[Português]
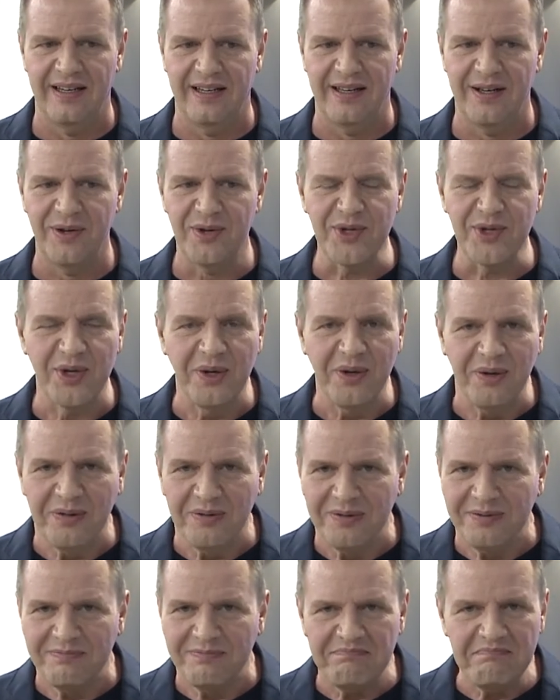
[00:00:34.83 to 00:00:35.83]
Eu sou
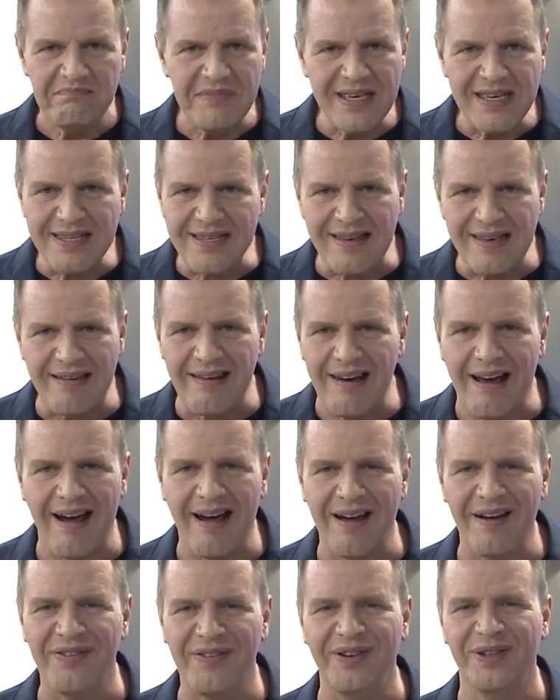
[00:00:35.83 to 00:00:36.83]

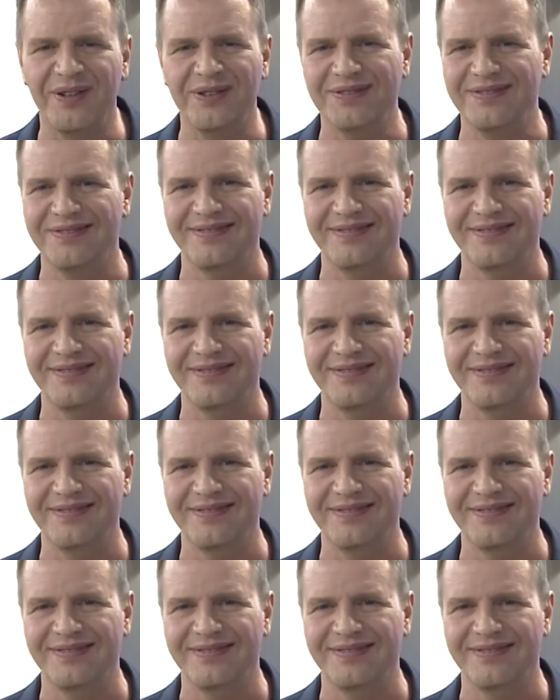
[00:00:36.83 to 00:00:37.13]
miserável.